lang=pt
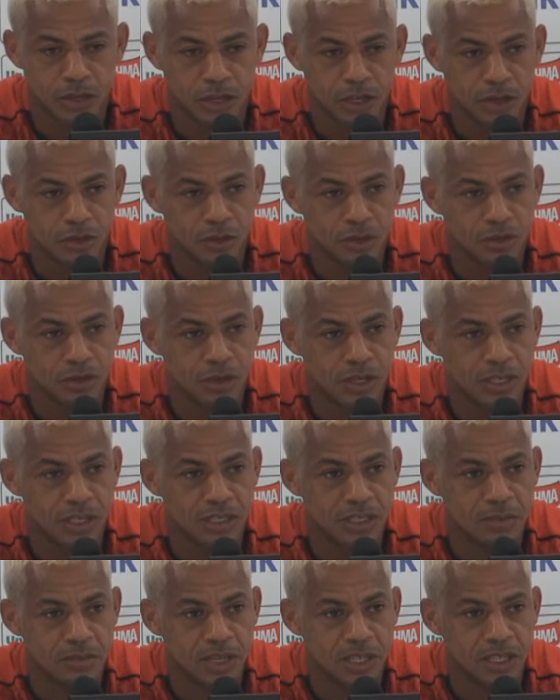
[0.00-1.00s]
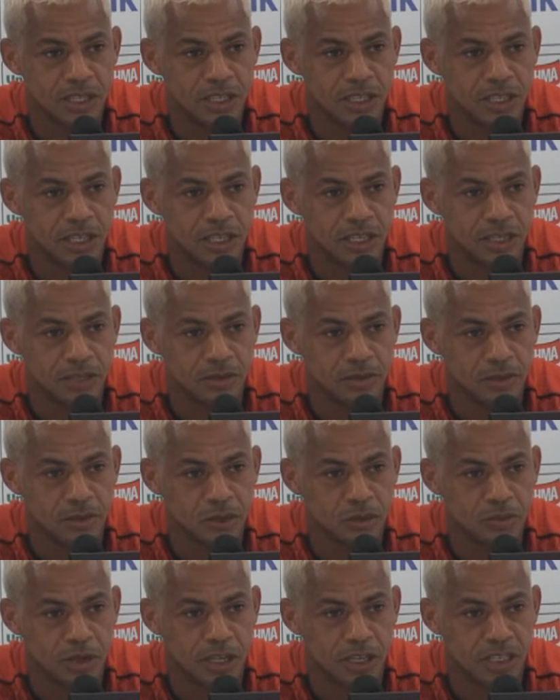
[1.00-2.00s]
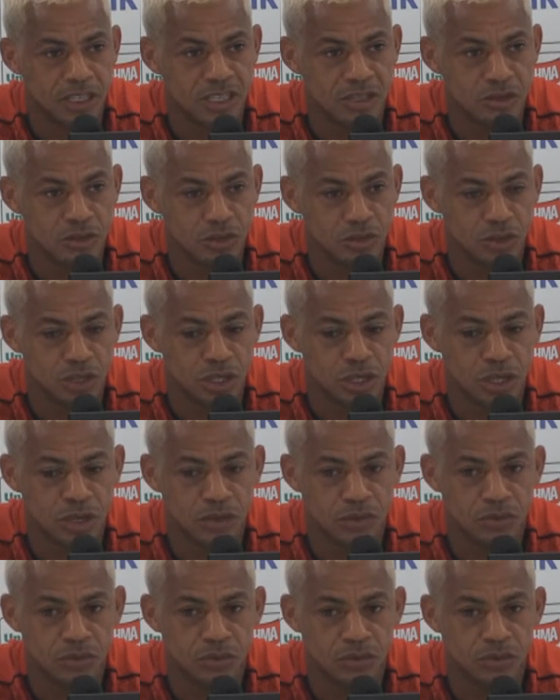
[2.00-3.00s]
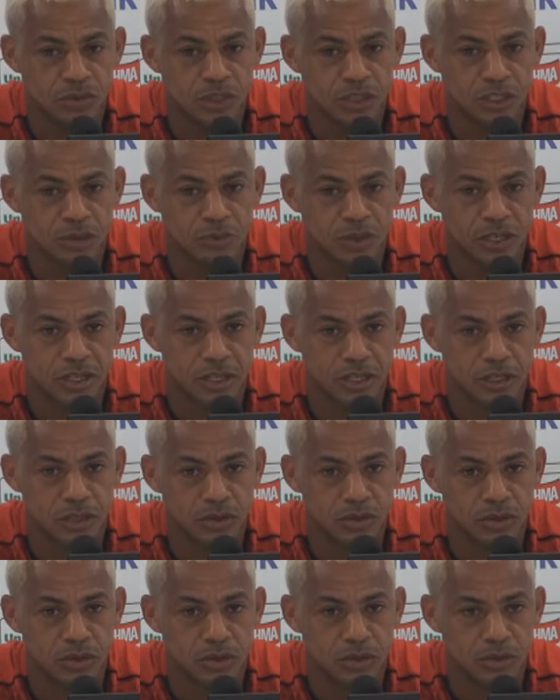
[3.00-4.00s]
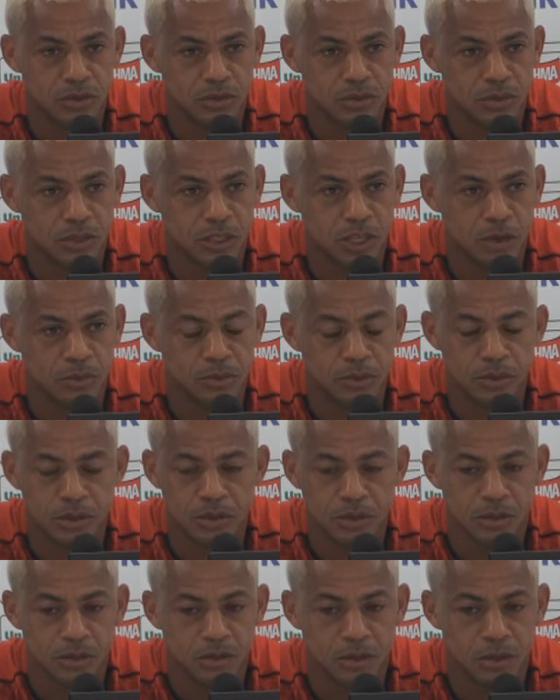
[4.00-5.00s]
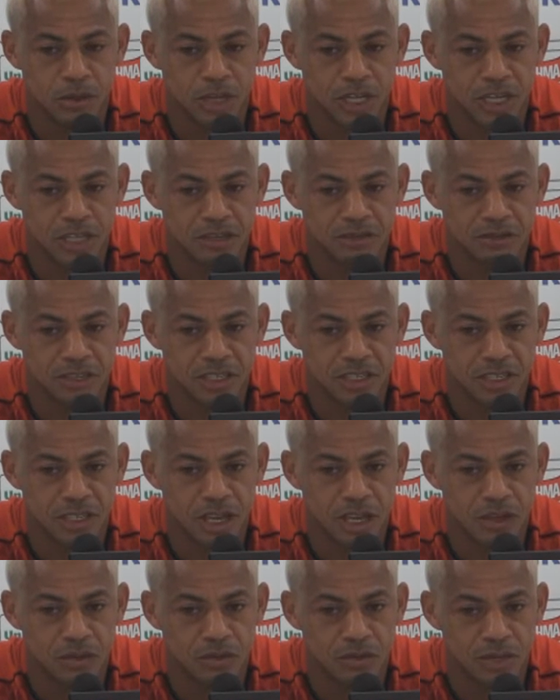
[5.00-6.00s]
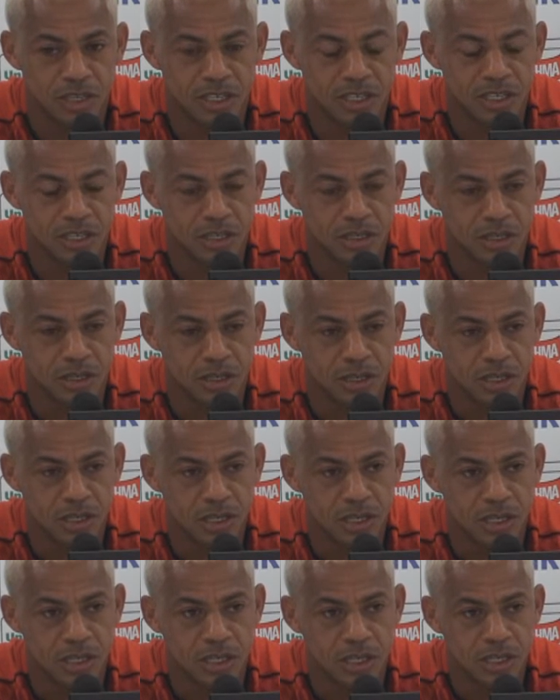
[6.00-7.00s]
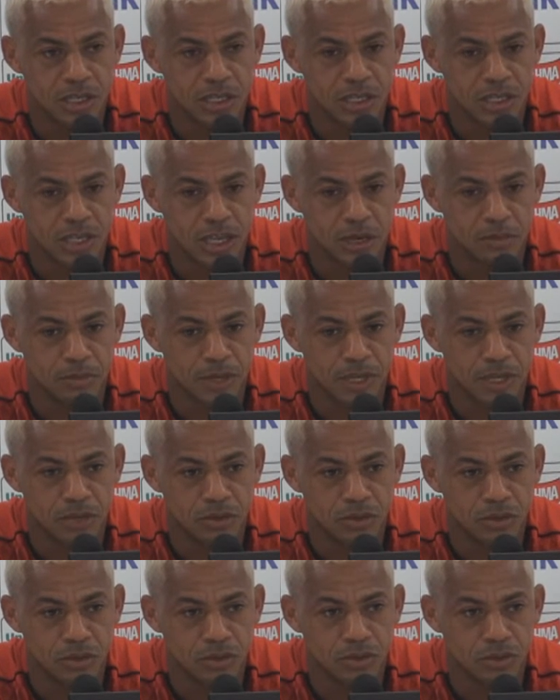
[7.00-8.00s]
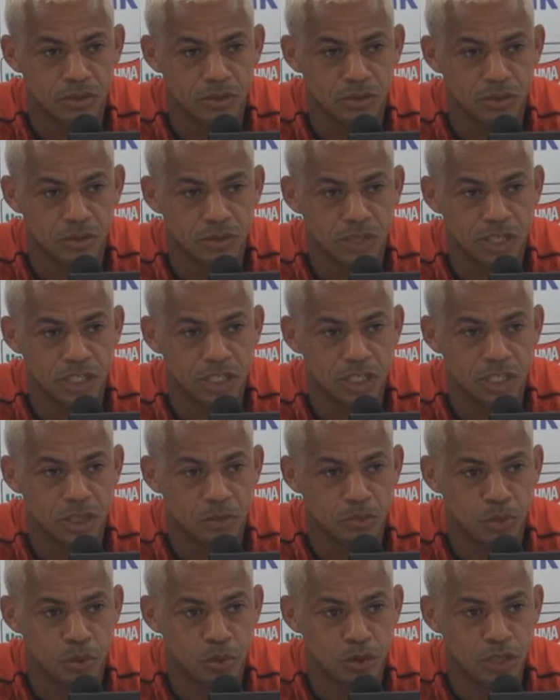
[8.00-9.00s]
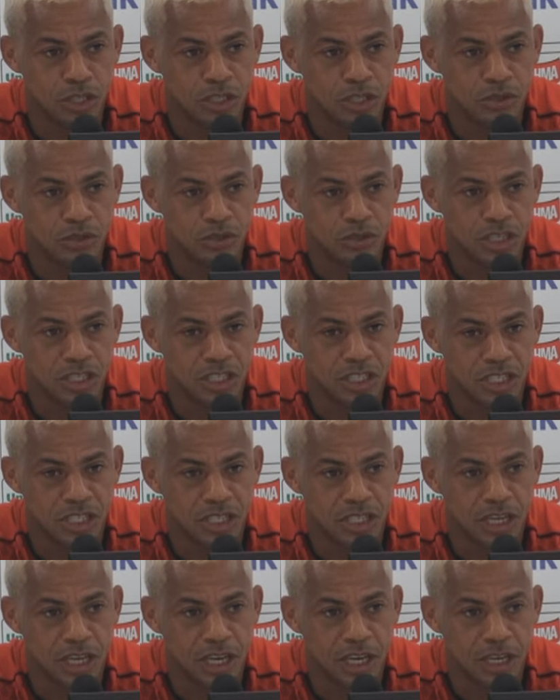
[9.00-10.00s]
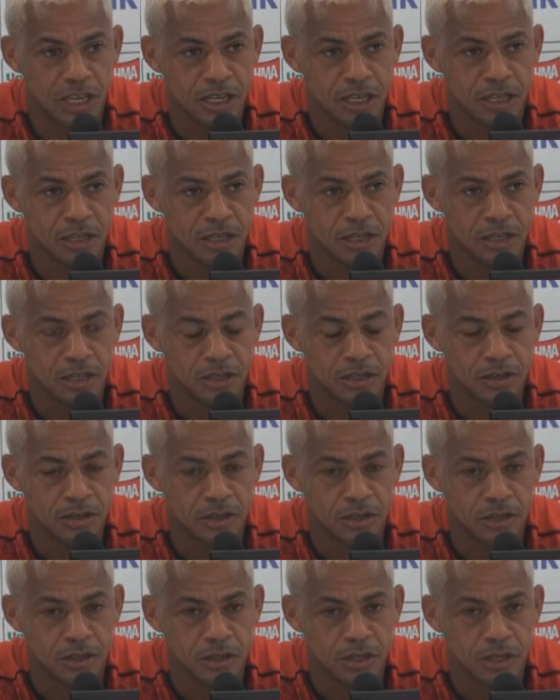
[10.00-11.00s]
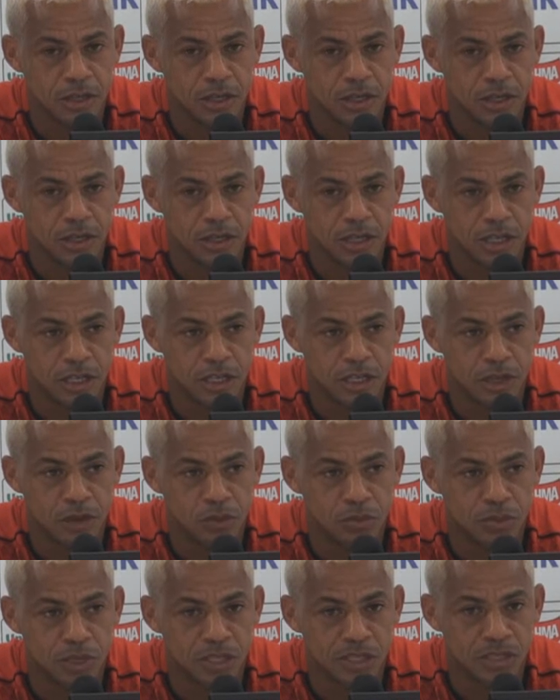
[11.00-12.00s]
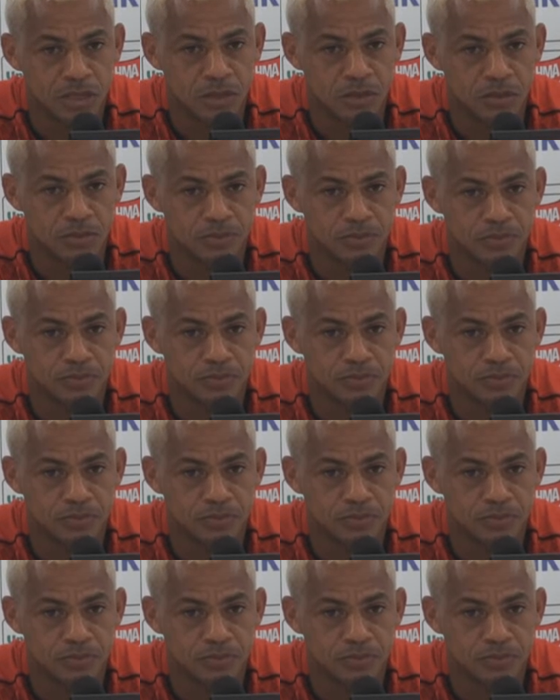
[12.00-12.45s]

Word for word: E é continuar nessa batida aí. Os pezinhos no chão, respeitando sempre qualquer adversário, mas sabendo do, do que a gente pode e do que a gente quer dentro da competição.